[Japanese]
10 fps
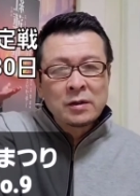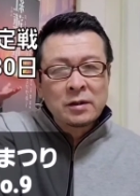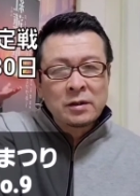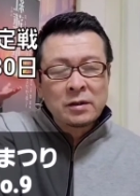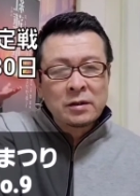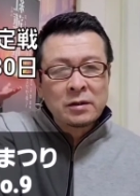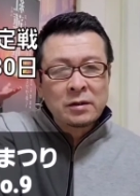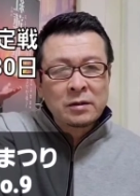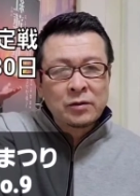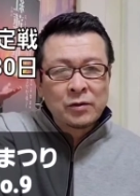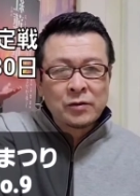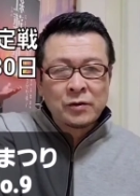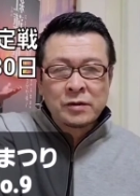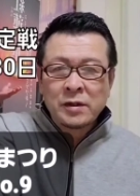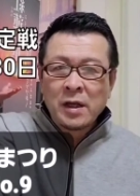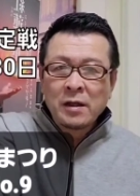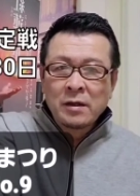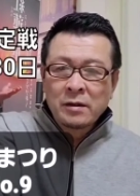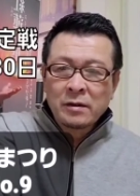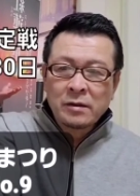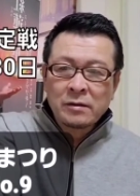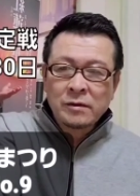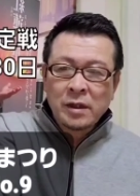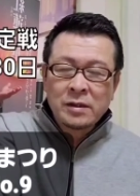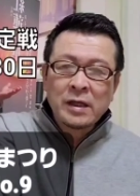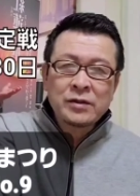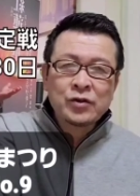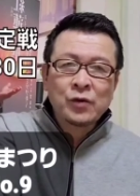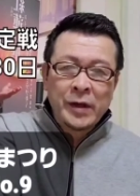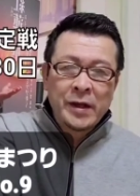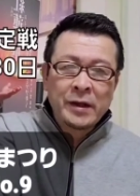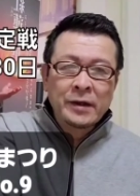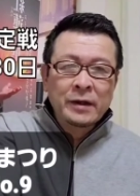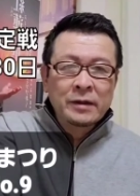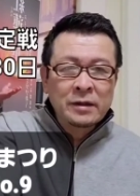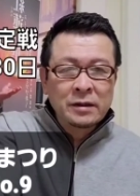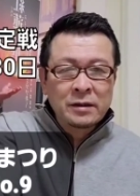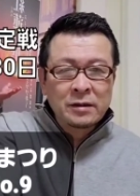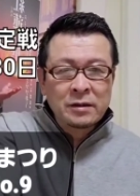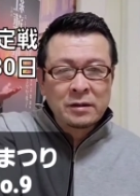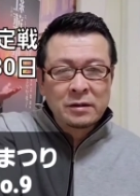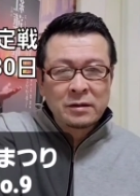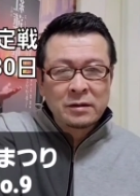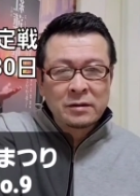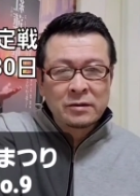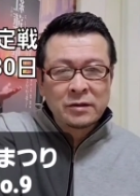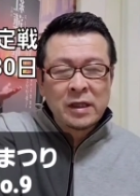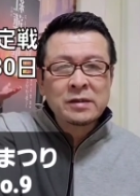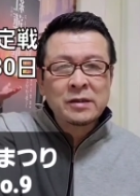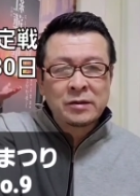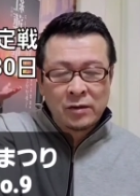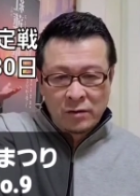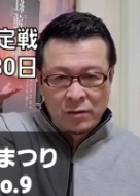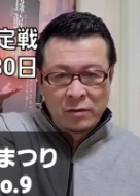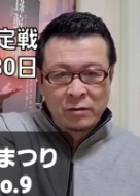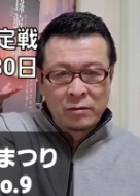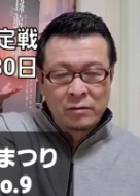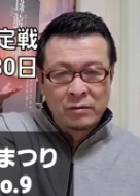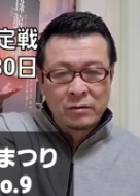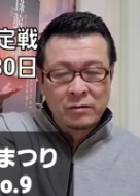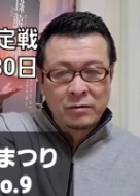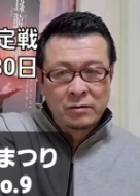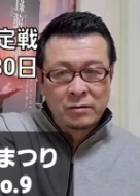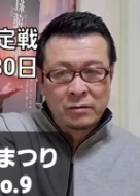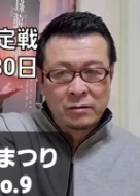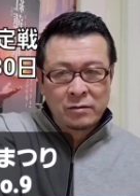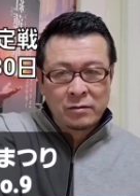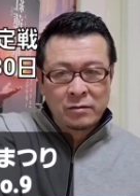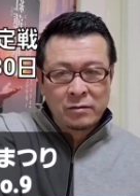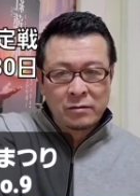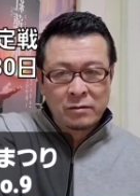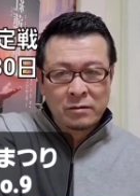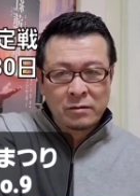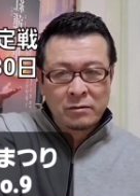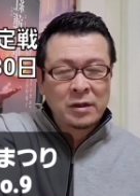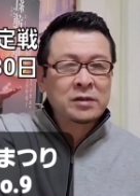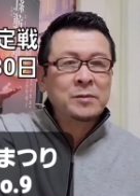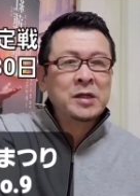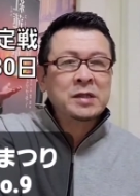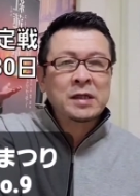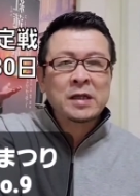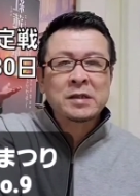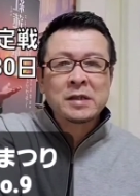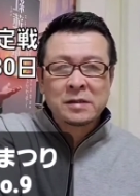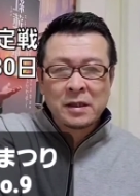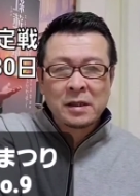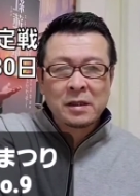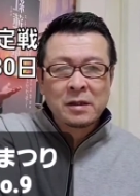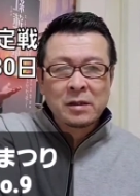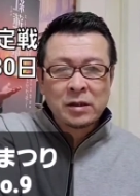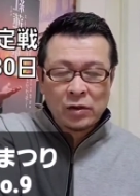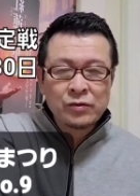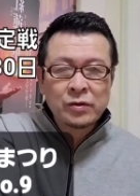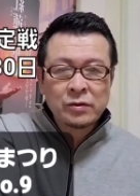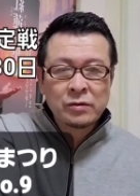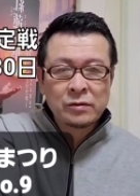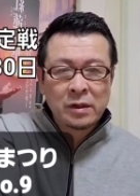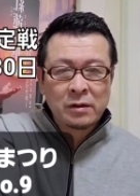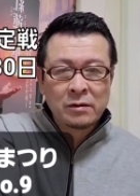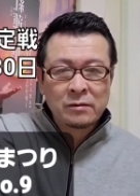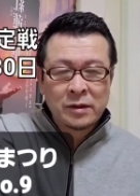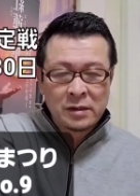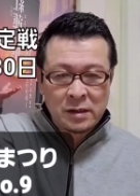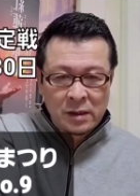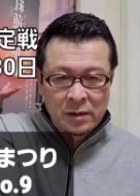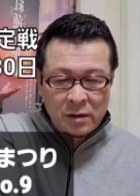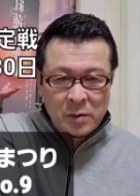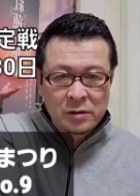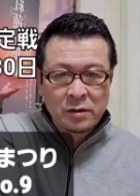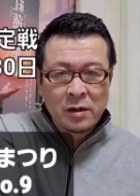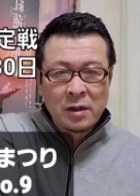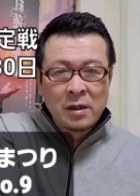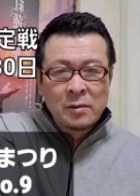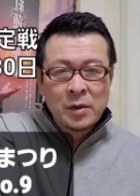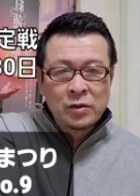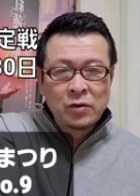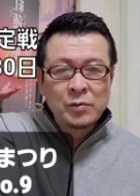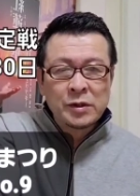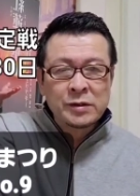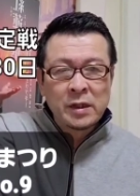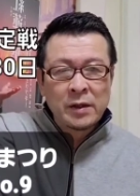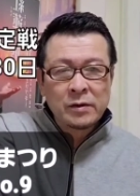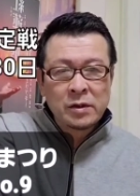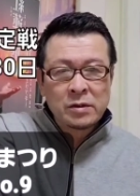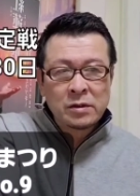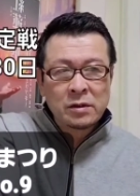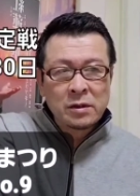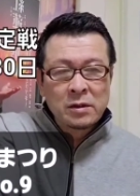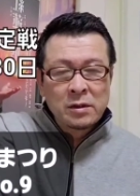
えー、そろそろですね、えー、歌いたいんでしょうね。えー、少ないですけどお、お集まりいただいてですね、楽しく歌を歌っていただいております。まあ、今日もですね、私、